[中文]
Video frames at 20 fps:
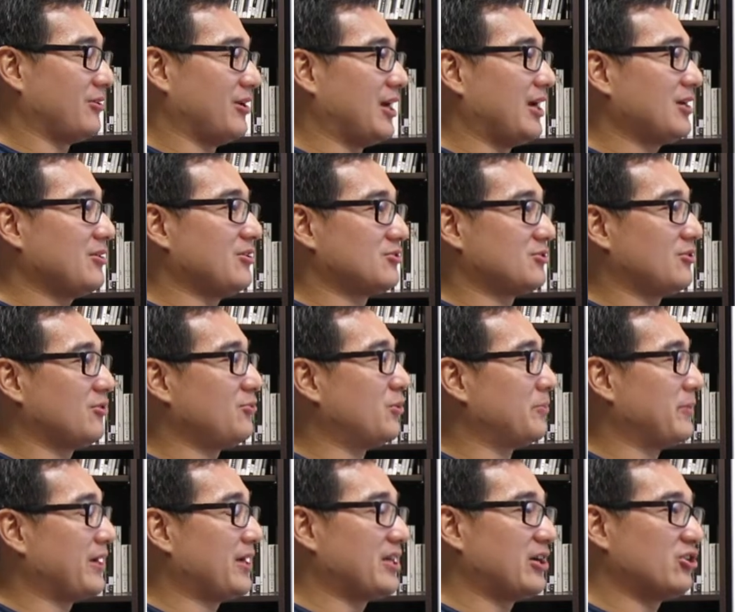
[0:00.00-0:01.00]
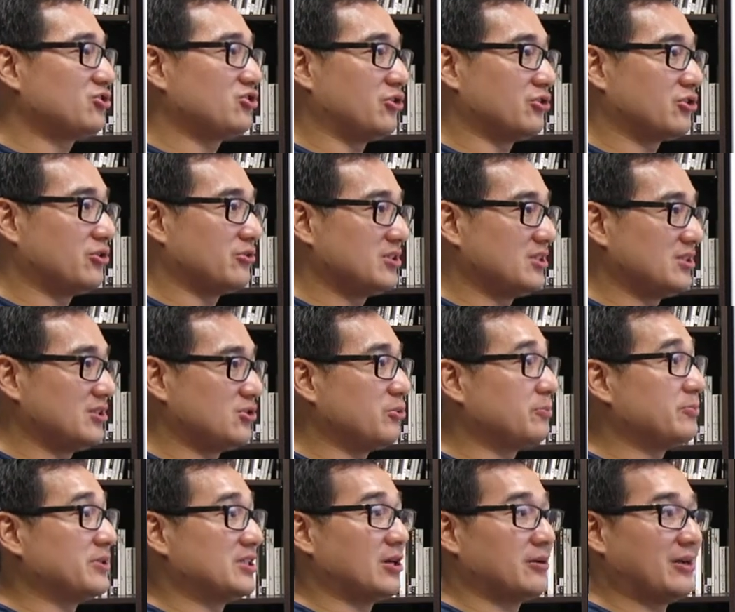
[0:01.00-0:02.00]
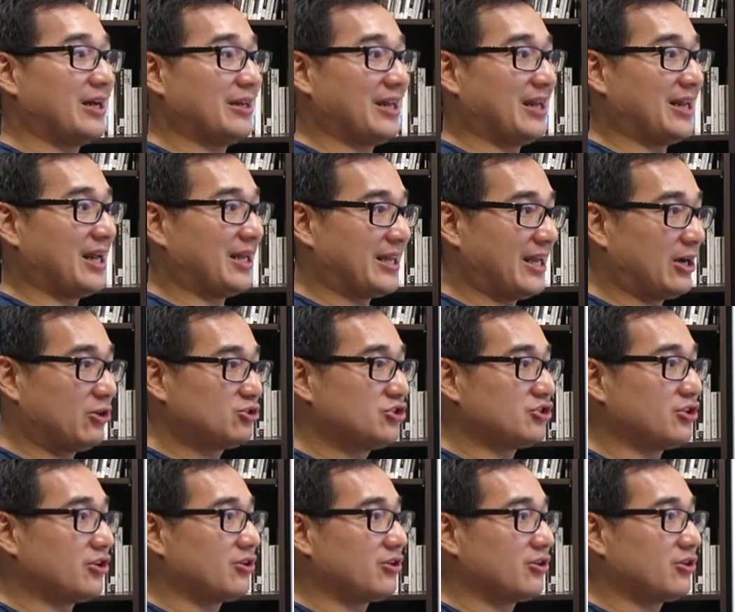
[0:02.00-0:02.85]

啊，有时候我们要要求东西就比较很难要求，